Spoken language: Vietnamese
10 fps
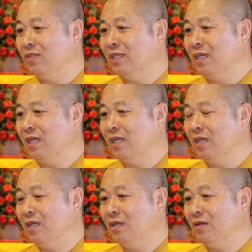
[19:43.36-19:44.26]

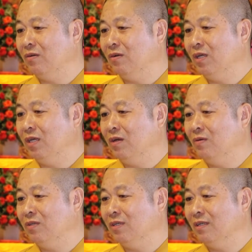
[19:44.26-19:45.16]
dê, con
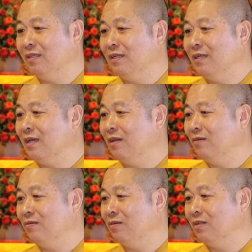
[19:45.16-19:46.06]
hươu rất hiền
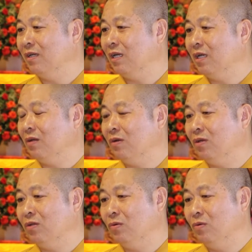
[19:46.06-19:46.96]
đâu. Những cái, cái loài
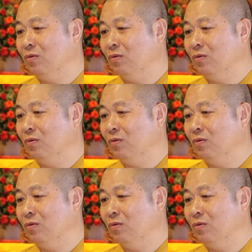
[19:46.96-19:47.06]
thú,